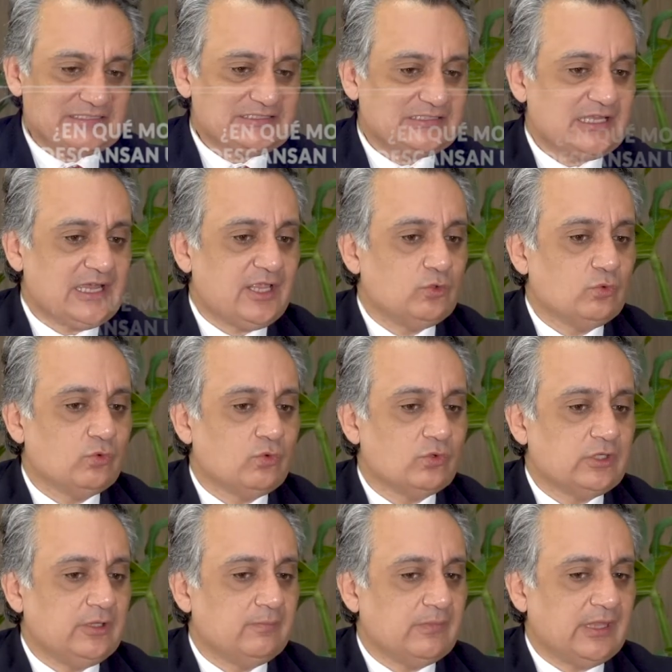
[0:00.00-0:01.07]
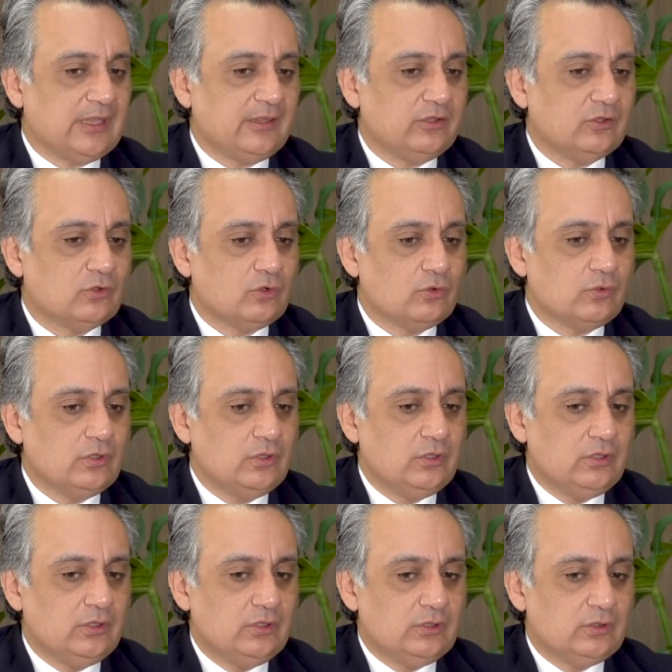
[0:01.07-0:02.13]
este año y medio
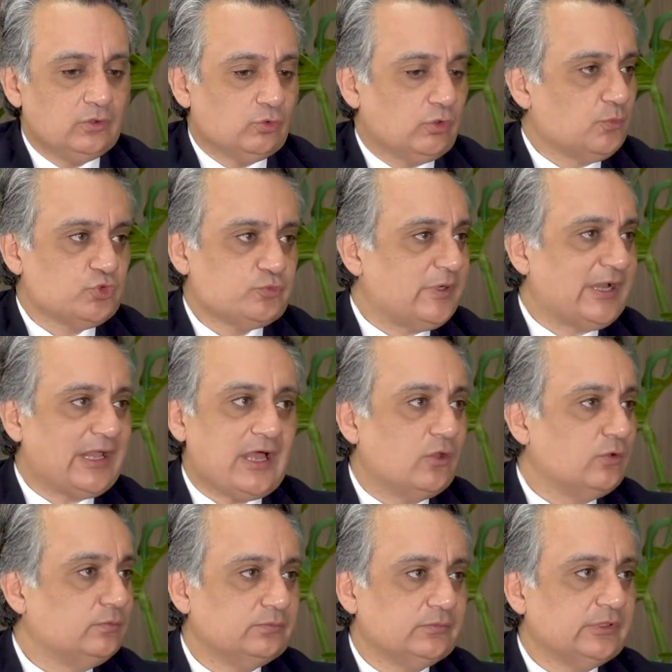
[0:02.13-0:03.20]
no hemos parado.